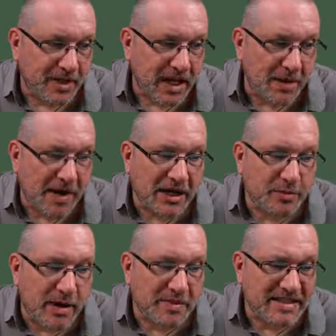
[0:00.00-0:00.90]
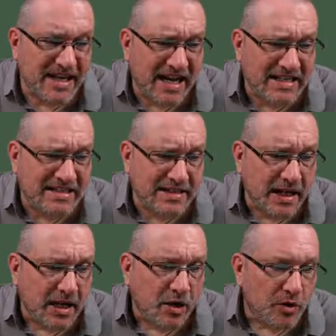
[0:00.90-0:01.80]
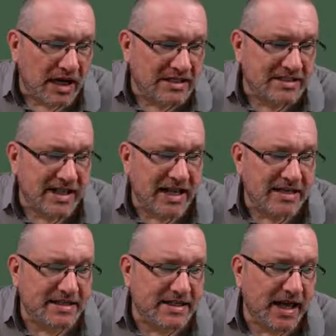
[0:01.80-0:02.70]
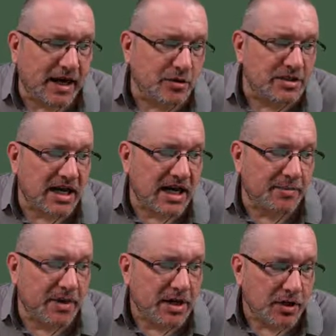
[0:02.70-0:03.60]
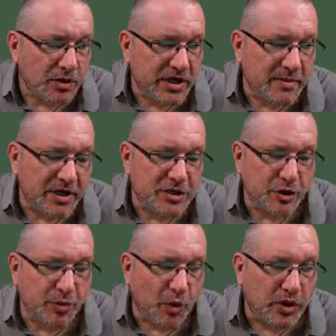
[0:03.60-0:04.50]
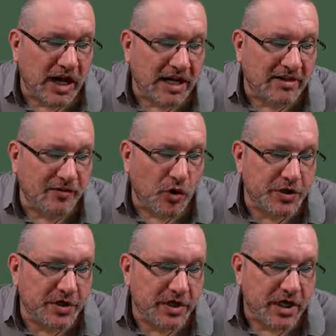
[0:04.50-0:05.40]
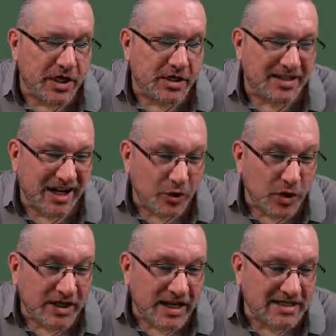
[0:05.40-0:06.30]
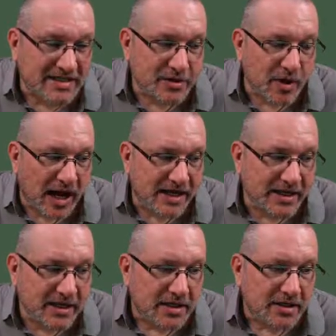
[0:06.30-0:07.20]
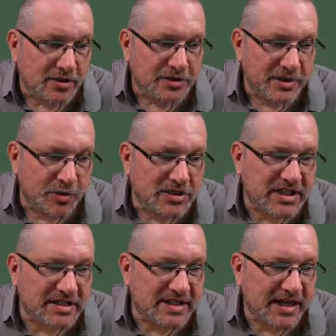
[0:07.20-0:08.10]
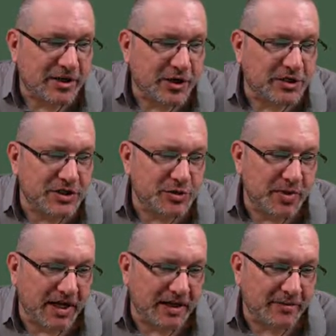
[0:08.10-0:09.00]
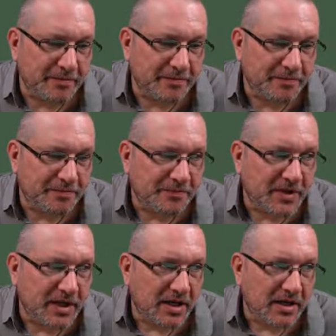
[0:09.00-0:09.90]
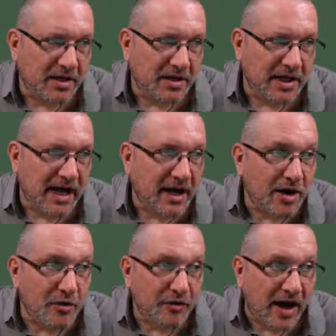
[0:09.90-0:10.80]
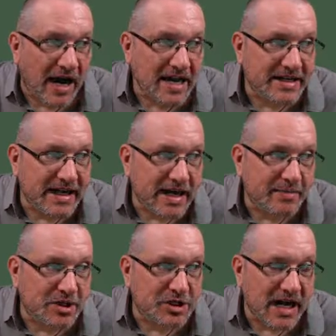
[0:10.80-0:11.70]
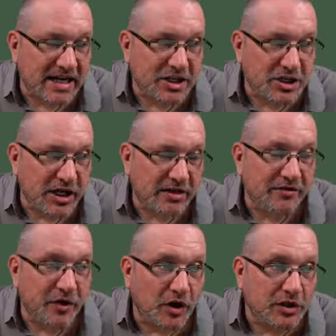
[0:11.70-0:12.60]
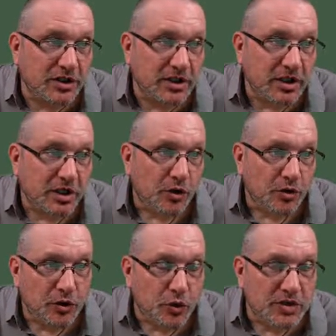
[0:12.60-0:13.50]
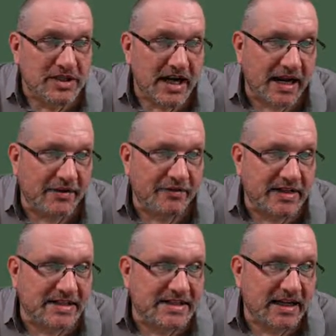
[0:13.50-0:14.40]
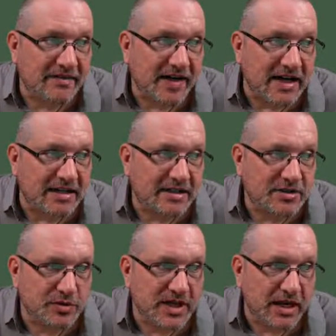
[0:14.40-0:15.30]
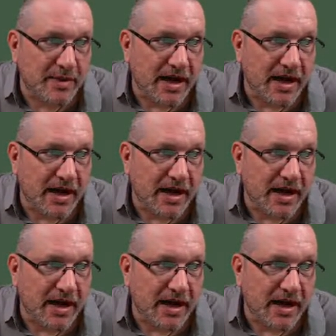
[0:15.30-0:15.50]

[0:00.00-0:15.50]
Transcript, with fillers: Er bat um ein bisschen Essen, und als die Älteste herauskam und ihm ein Stück Brot reichen wollte, da rührte er sie nur an, und sie musste in seine Kötze springen. Darauf eilte er mit starken Schritten fort und trug sie in einen finsteren Wald zu seinem